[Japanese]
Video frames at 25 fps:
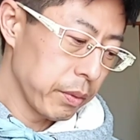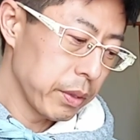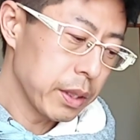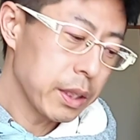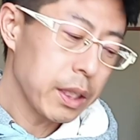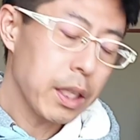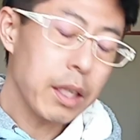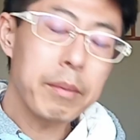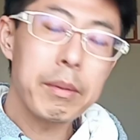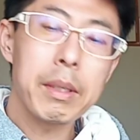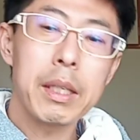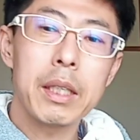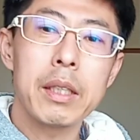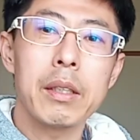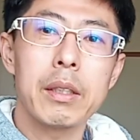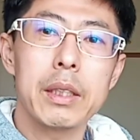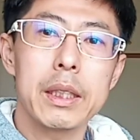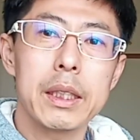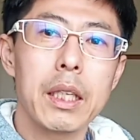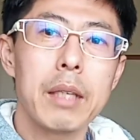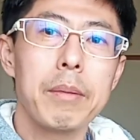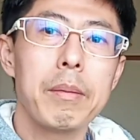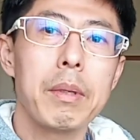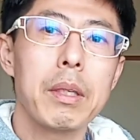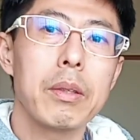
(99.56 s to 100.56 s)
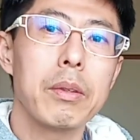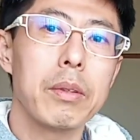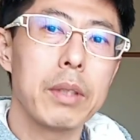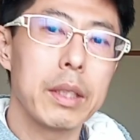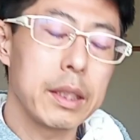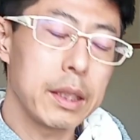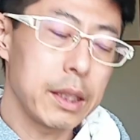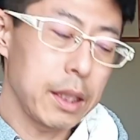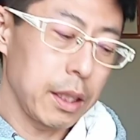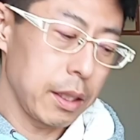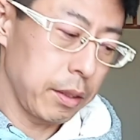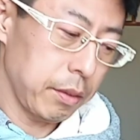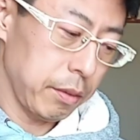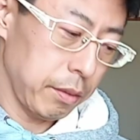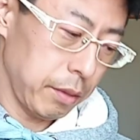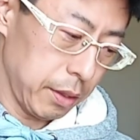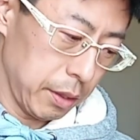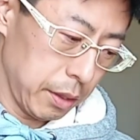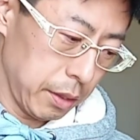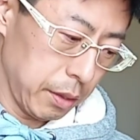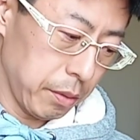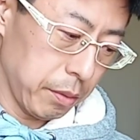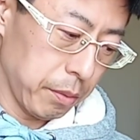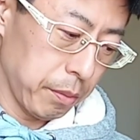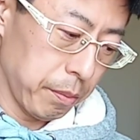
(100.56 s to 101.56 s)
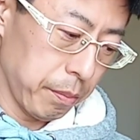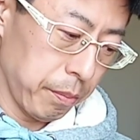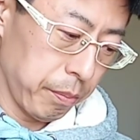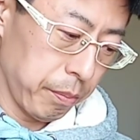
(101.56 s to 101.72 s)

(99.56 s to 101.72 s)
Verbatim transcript: サイバーサイバー攻撃されるんですよ